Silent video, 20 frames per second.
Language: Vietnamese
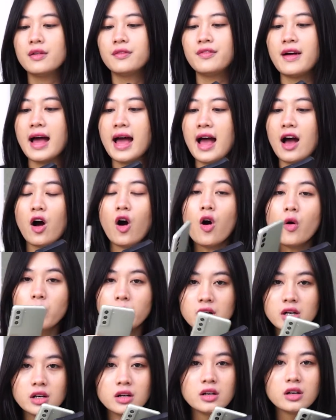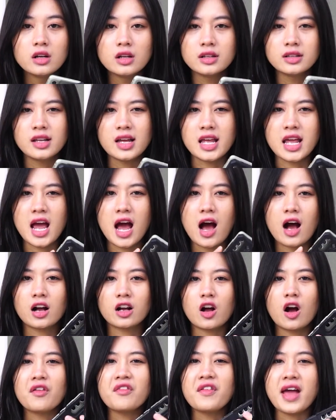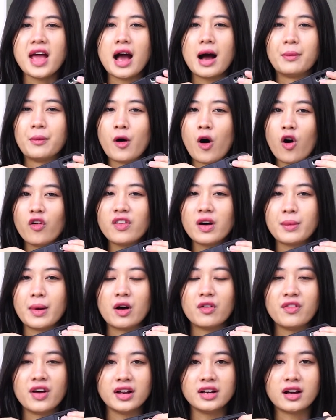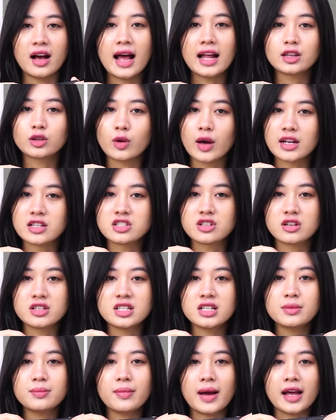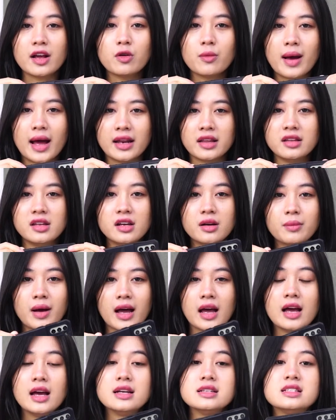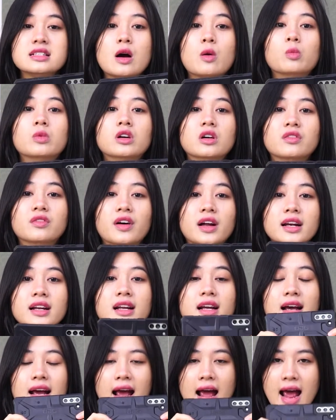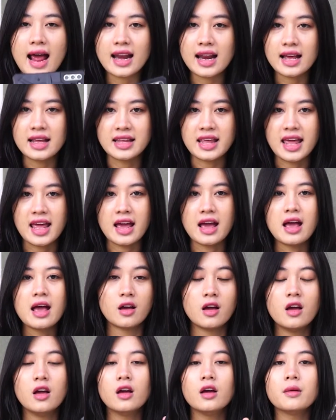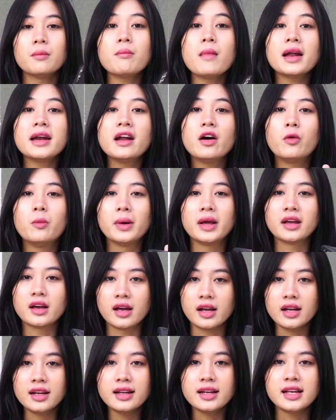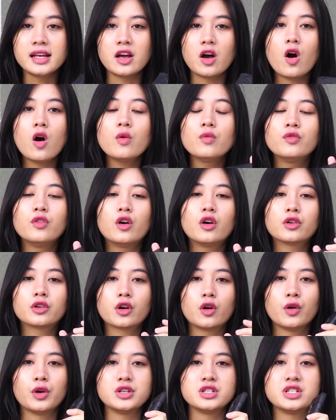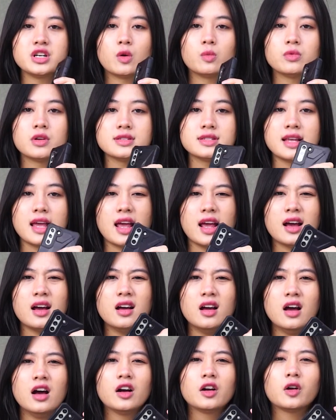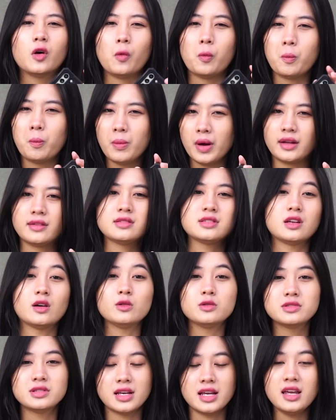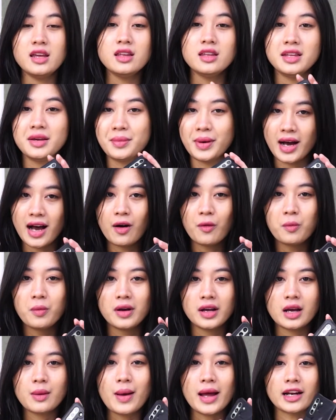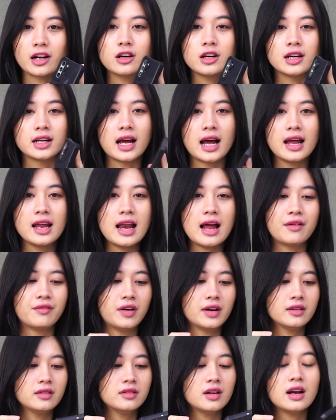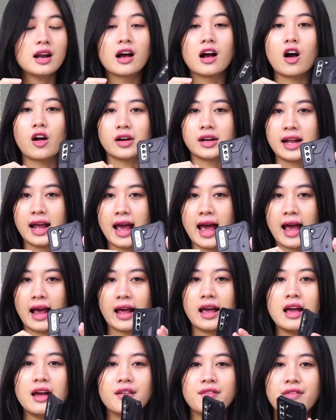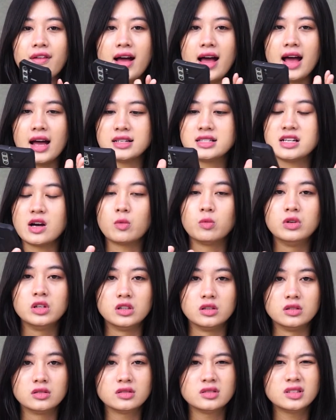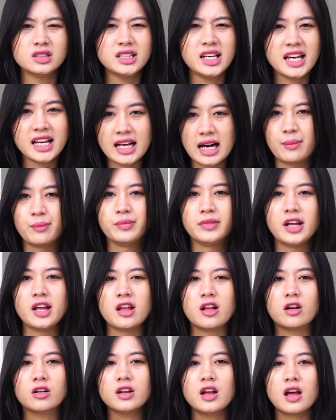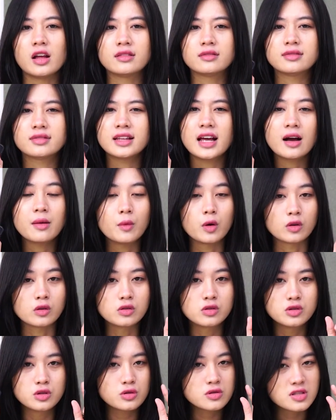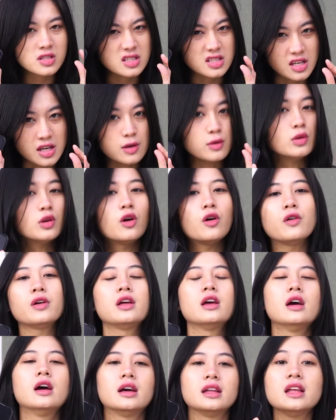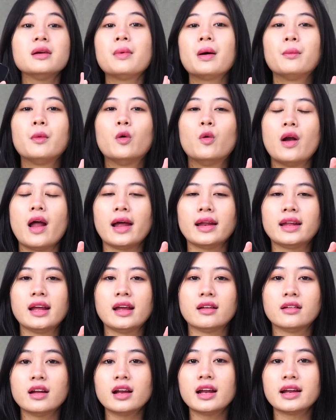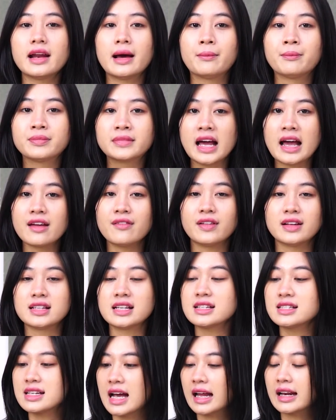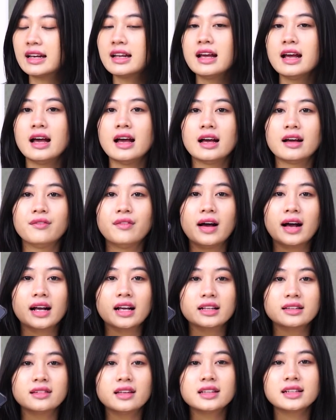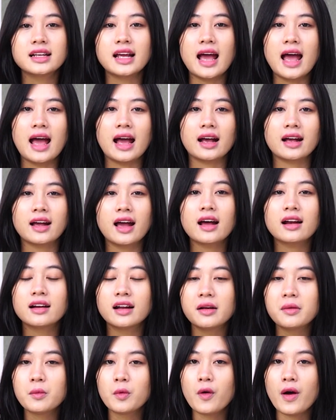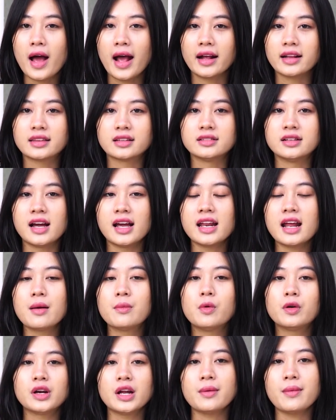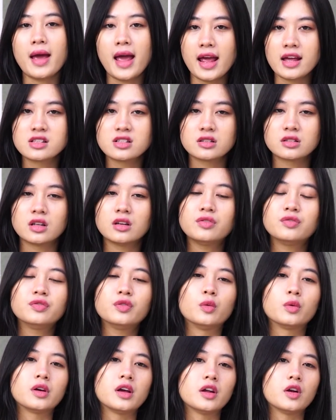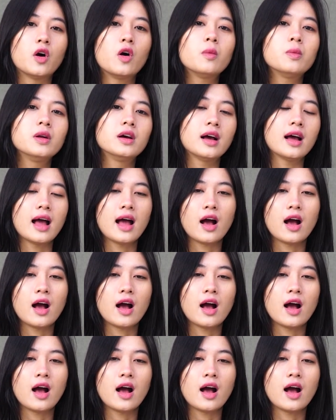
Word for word: và ốp lưng thì ờ, có vẻ hầm hố và bảo vệ được an toàn cho chiếc máy của bạn nhưng mà trọng lượng vẫn khá là nhẹ ban đầu mình nghĩ thì ốp vô rồi trông nó sẽ cục mịch xấu xí nhưng mà không các bạn có thể thấy là vẫn rất là gọn gàng và trọng lượng khi cầm thì có thể tăng một chút xíu thôi nhưng mà bù lại thì rất là đầm tay và chắc chắn và tất cả các link mua hàng từ S21FE cho tới phụ kiện ốp lưng